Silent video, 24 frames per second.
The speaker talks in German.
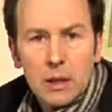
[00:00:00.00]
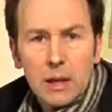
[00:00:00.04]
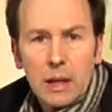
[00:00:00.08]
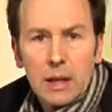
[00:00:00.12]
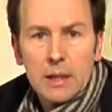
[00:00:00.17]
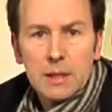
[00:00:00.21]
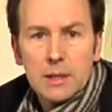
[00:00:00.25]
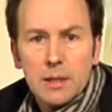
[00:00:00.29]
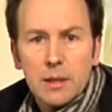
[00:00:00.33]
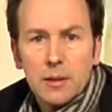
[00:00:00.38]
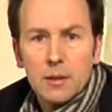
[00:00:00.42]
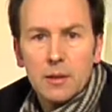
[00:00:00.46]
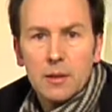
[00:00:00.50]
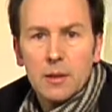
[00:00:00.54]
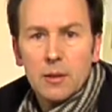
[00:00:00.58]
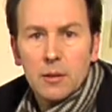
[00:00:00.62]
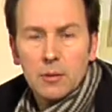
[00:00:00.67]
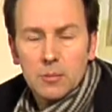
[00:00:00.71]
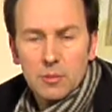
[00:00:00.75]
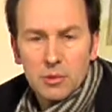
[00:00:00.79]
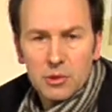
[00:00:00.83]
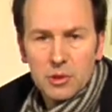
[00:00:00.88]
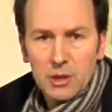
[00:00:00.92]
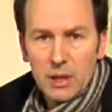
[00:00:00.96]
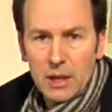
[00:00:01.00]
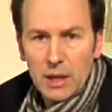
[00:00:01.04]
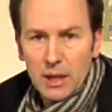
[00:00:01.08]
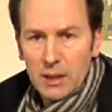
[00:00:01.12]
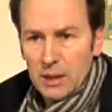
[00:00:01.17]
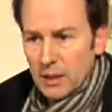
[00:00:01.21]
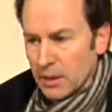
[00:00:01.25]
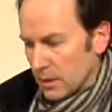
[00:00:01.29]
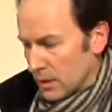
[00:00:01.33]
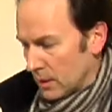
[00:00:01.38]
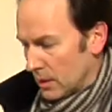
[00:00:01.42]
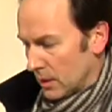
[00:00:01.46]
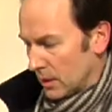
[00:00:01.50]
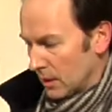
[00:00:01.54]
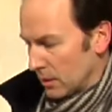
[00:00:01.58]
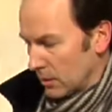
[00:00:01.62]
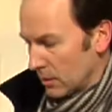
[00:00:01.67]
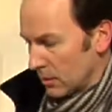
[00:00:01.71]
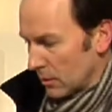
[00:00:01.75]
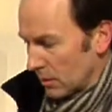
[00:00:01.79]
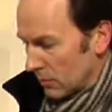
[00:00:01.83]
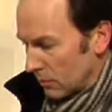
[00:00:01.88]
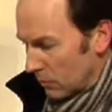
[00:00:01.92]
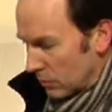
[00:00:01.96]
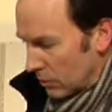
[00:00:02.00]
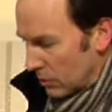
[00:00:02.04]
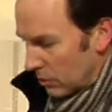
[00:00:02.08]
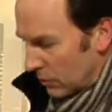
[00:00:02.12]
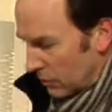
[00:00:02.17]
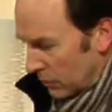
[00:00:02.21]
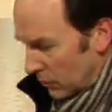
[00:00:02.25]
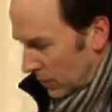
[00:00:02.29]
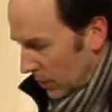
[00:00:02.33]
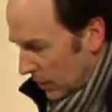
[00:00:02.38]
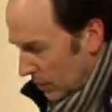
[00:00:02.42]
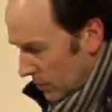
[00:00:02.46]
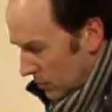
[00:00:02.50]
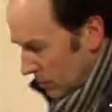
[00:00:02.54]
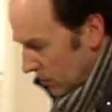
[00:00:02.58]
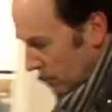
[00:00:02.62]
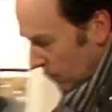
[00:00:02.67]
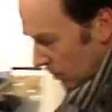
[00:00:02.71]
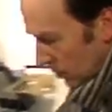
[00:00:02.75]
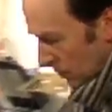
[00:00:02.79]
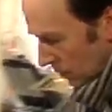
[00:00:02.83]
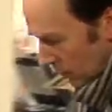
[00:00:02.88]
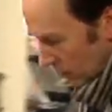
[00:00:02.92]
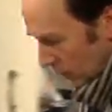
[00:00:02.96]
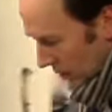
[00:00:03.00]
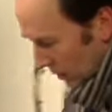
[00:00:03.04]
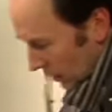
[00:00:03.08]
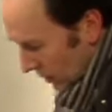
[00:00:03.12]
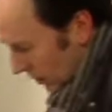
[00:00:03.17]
Kann es denn auch moderner sein? Ja, Würde ich vielleicht aus. so einen Hocker